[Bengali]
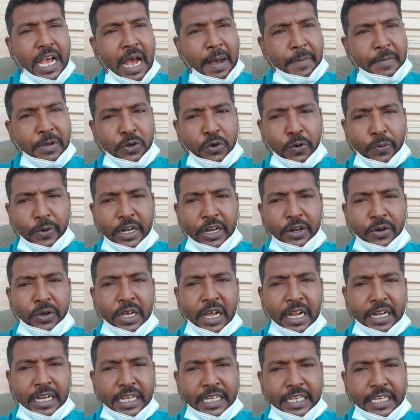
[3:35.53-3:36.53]
আমি কফিলের
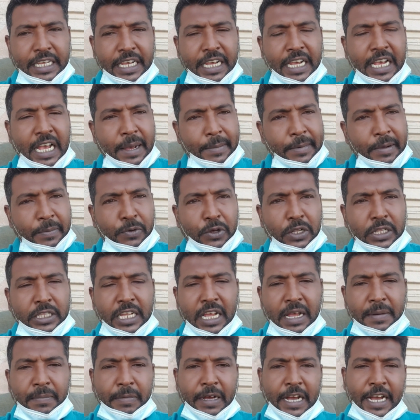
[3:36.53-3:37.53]
ওখানে গিয়ে আমি
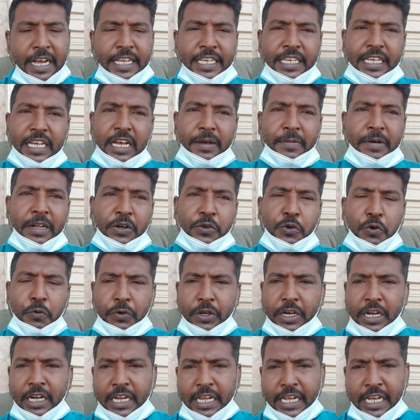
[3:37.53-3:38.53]
বলতাম ভাই আমার
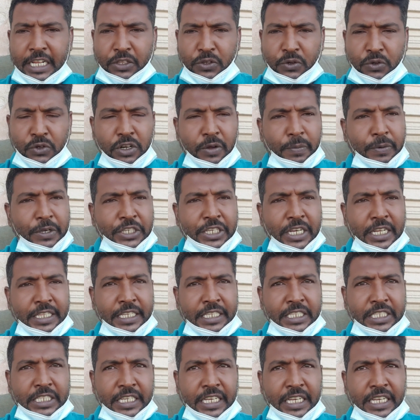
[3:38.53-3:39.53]
কফিল এতগুলো ভিসা
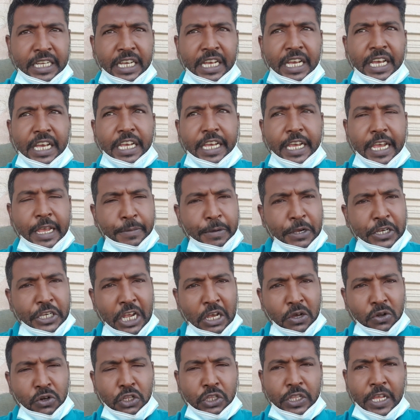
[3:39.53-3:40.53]
দিচ্ছে এই
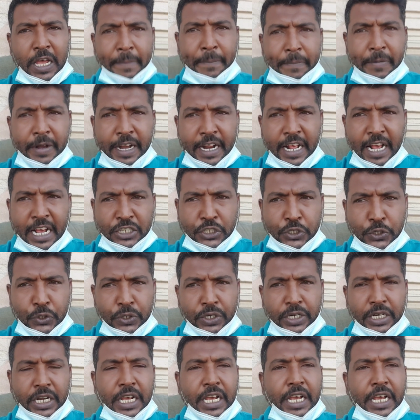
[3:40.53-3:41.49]
ভিসাগুলোতে আপনারা আসুন